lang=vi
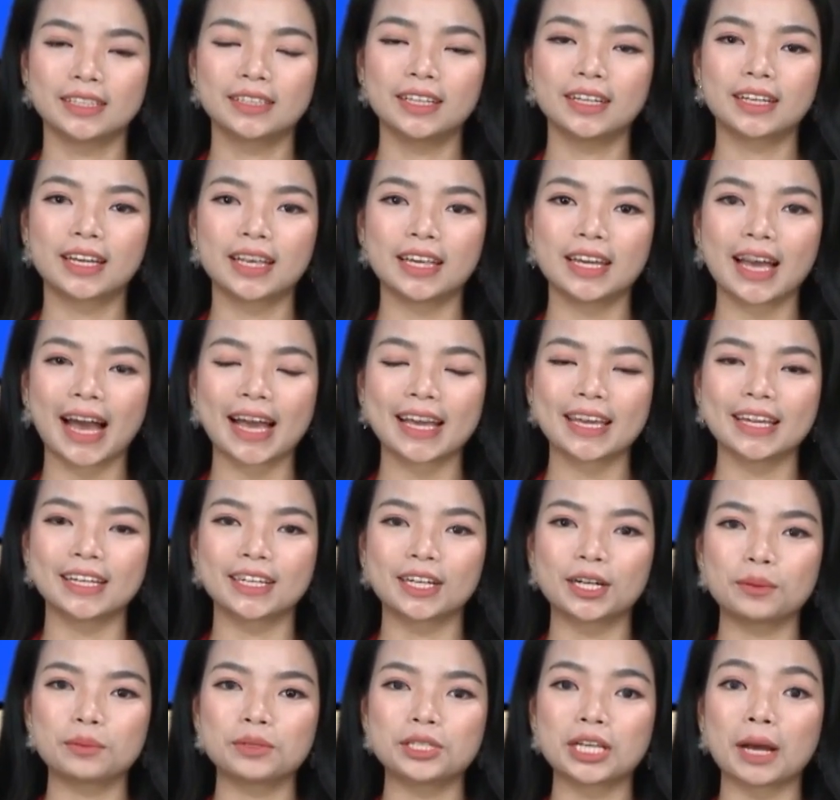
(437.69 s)
thời kỳ
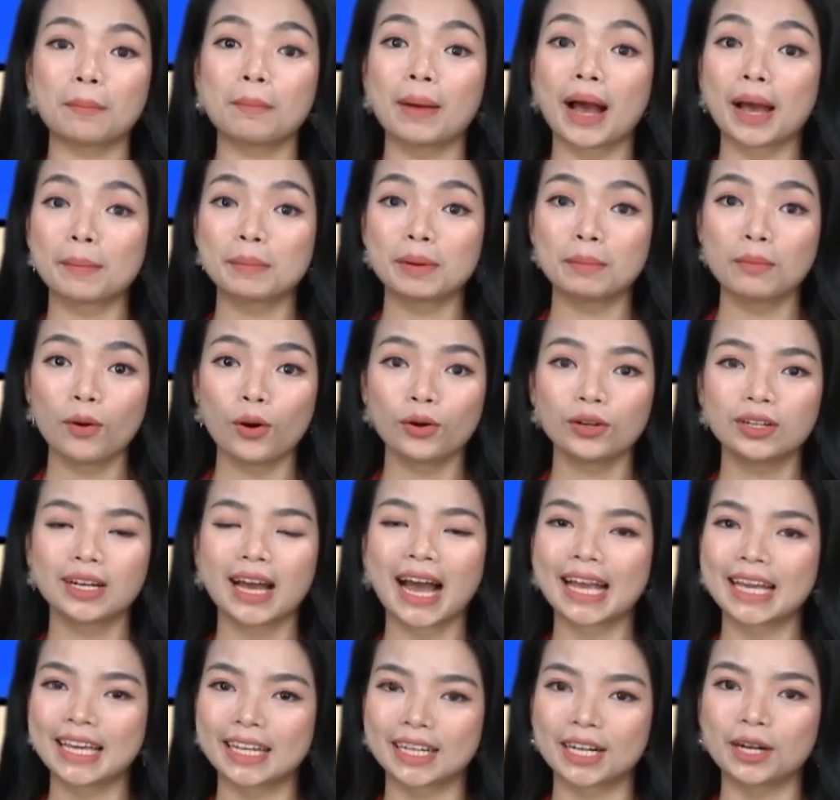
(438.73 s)

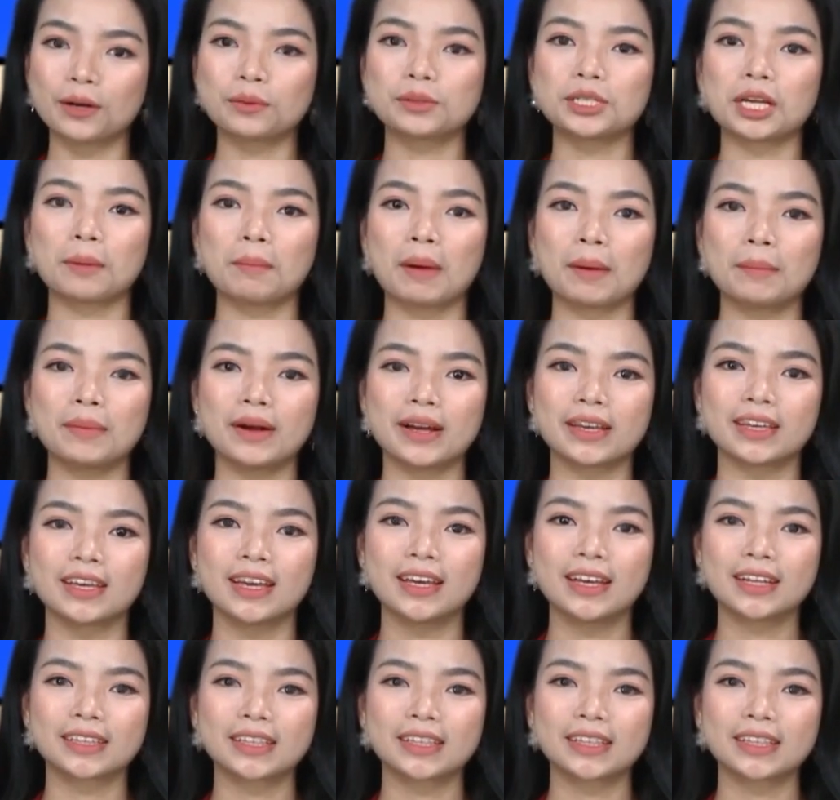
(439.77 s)
2021-2030,